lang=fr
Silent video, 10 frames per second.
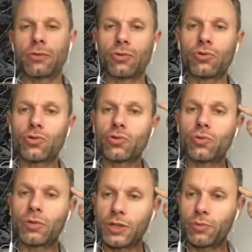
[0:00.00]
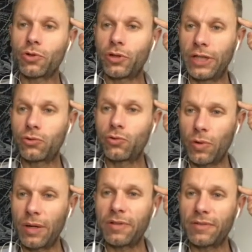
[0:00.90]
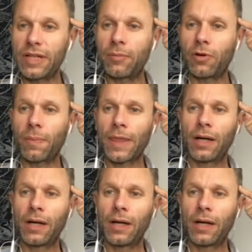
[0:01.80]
de, ce que moi je peux connaître du web évidemment.